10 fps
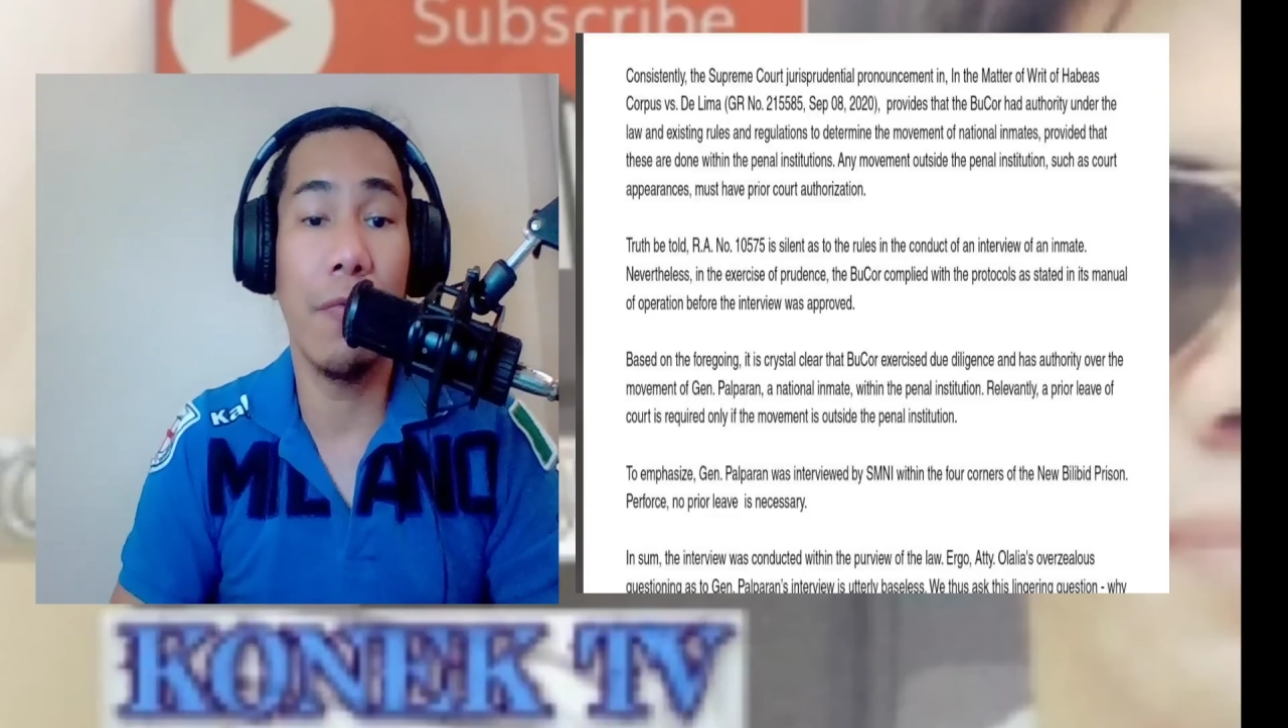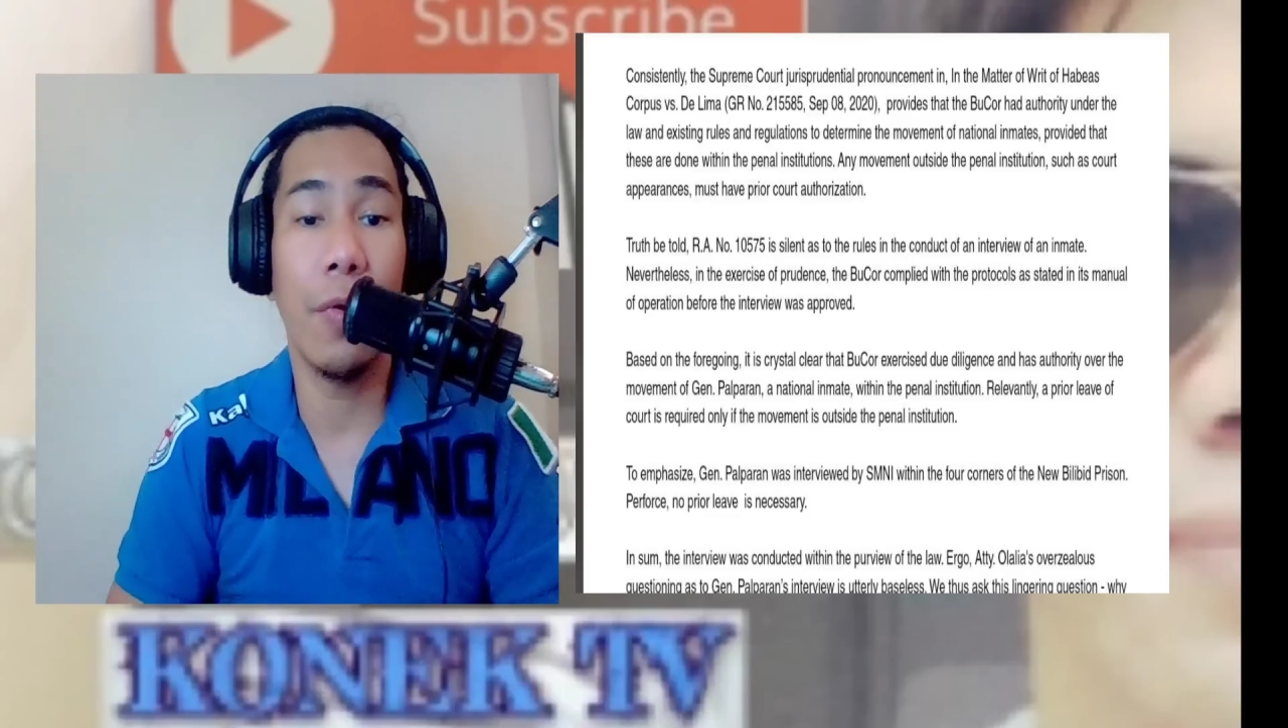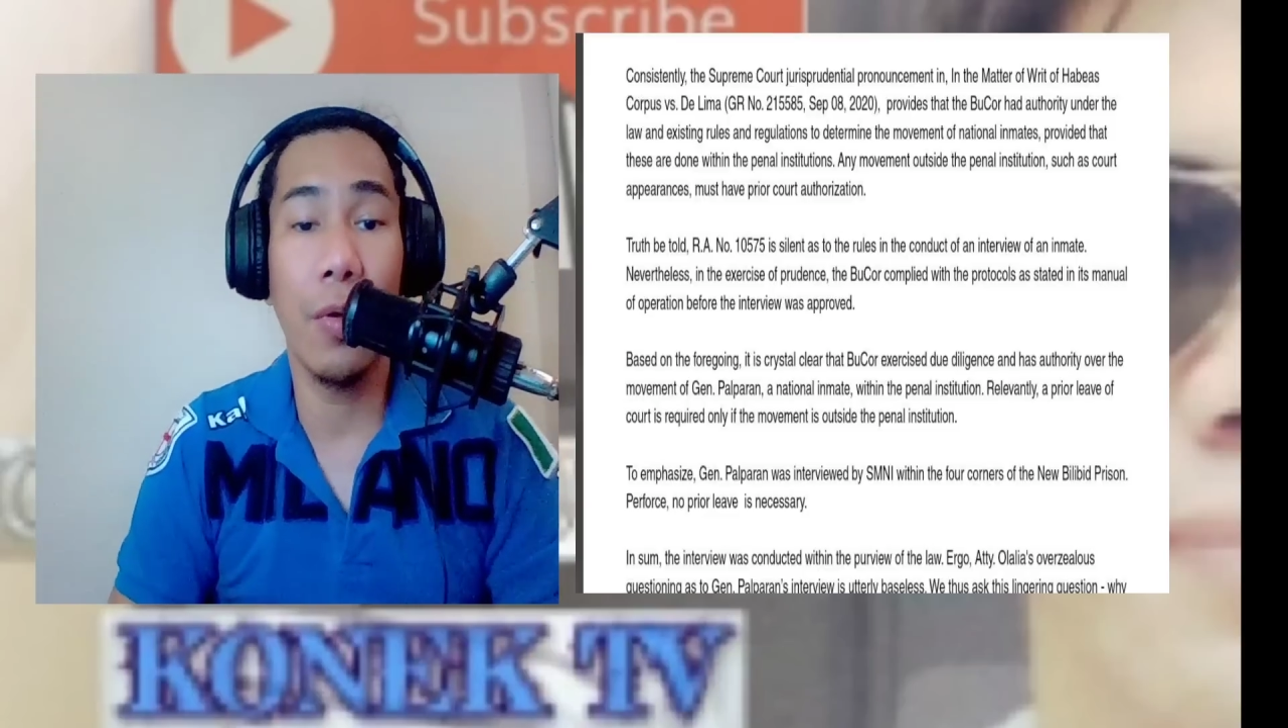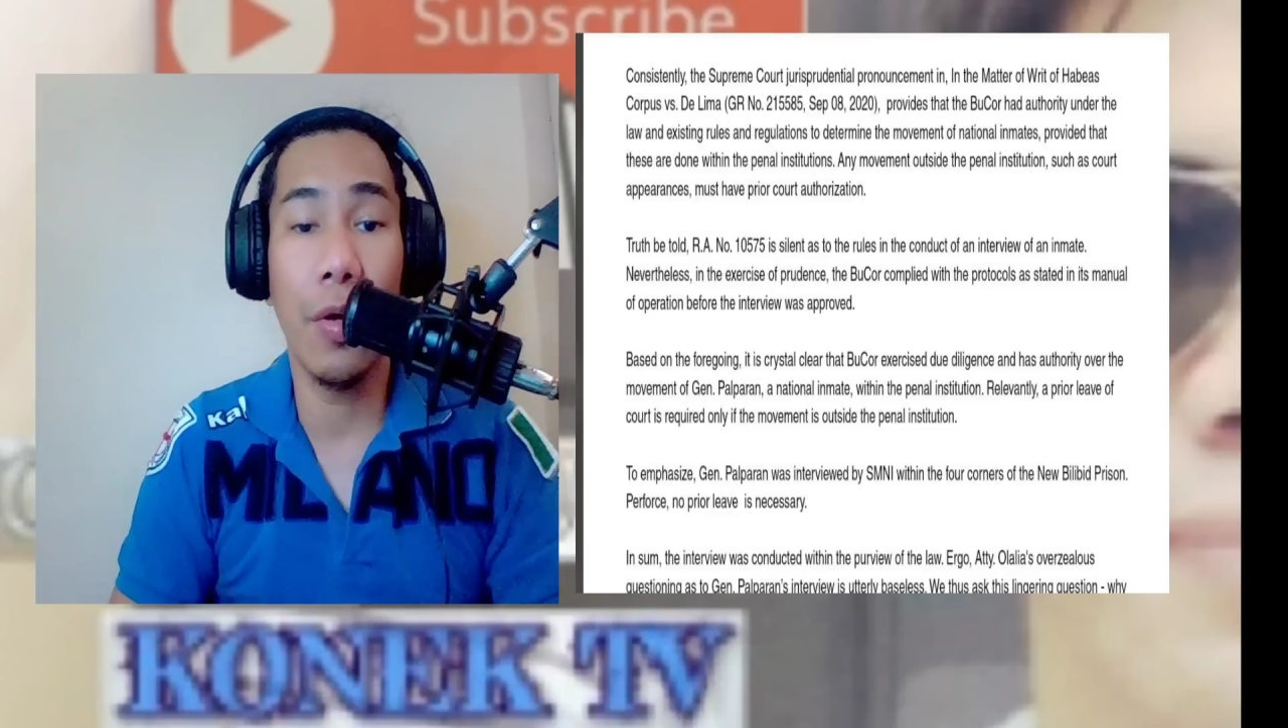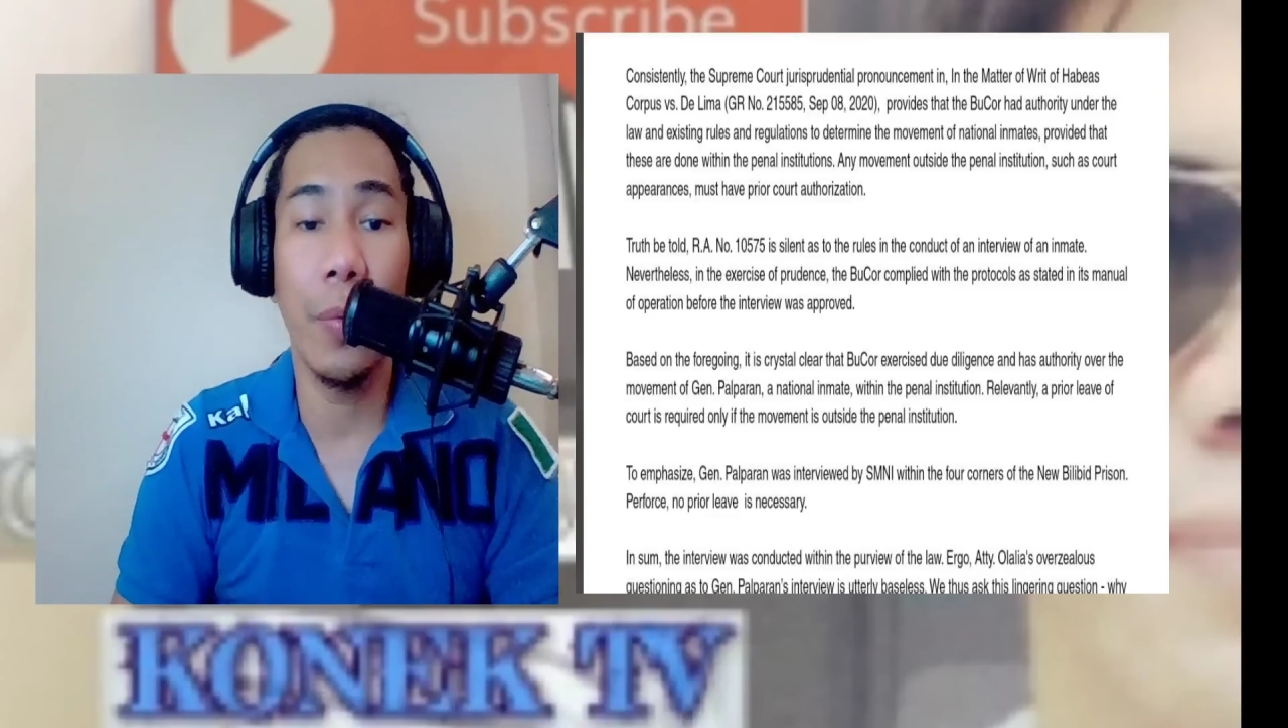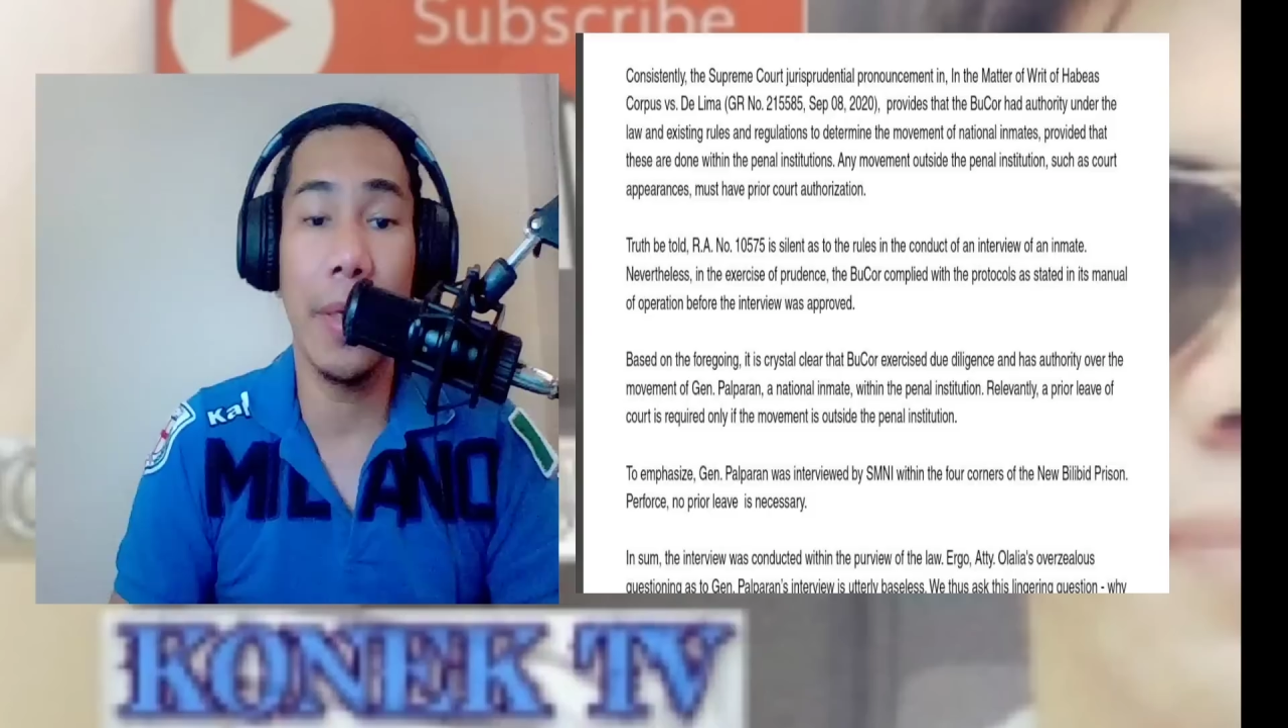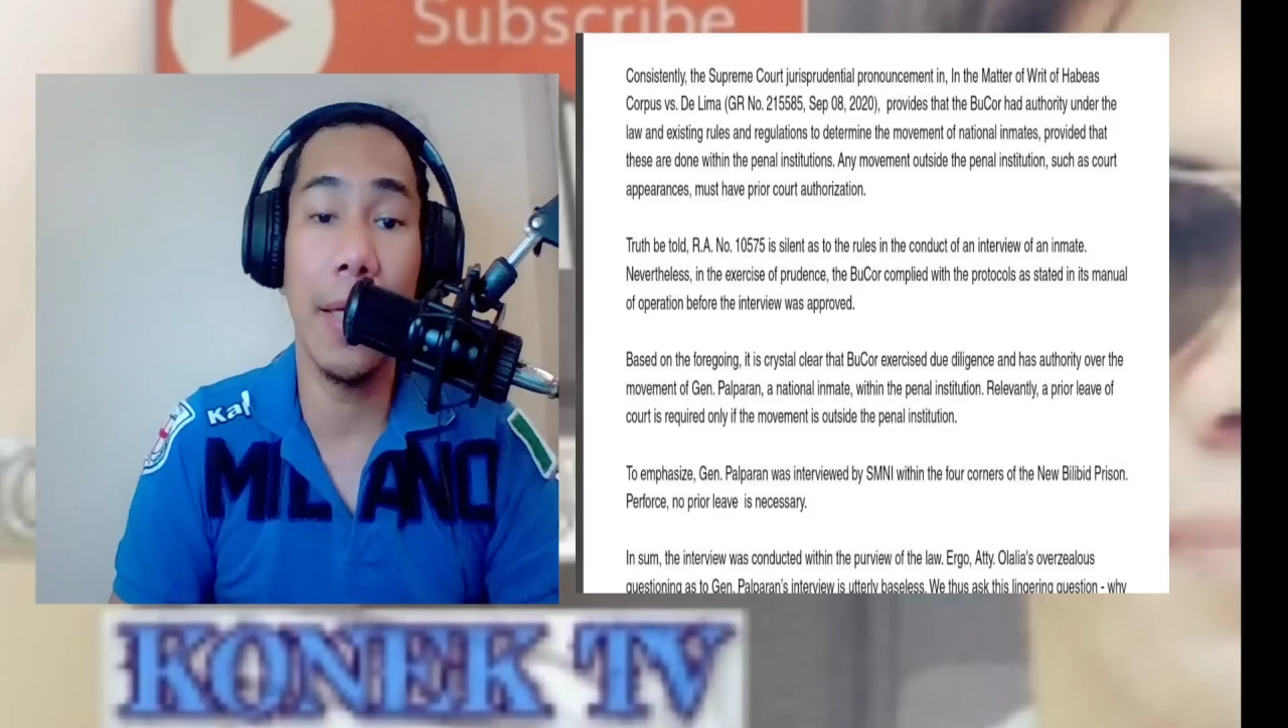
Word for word: foregoing,